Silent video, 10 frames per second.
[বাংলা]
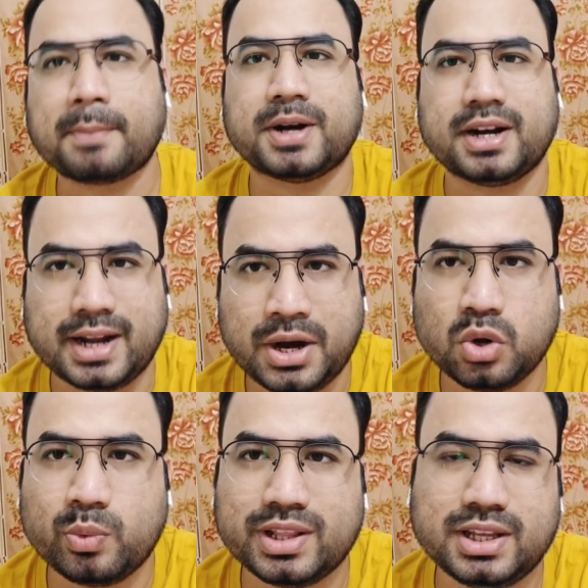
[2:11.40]
ক্যাপ্টেন
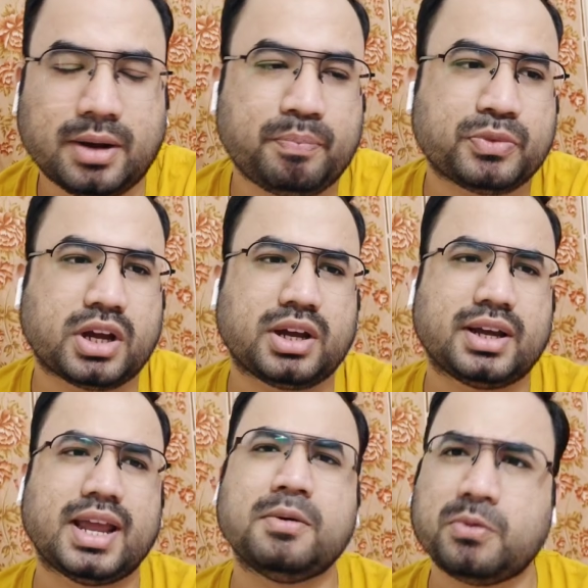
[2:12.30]
এডু বেদিয়া
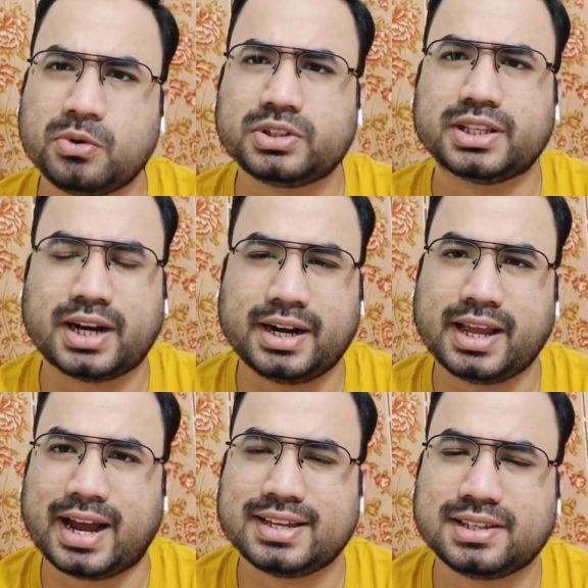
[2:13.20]
এই মুহূর্তে
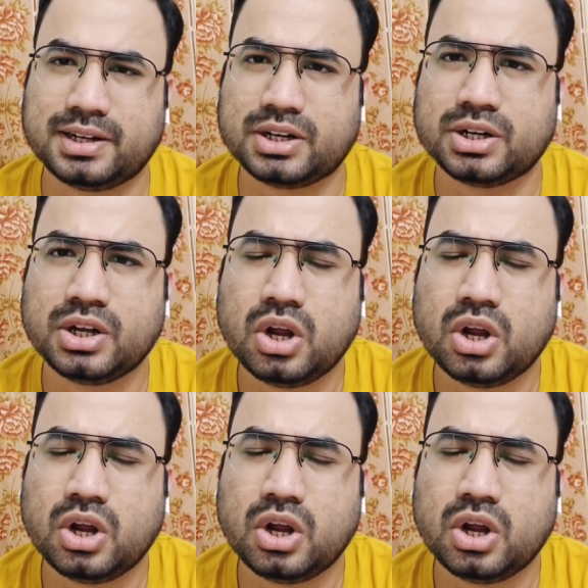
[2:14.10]
দাঁড়িয়ে আইএসএল এর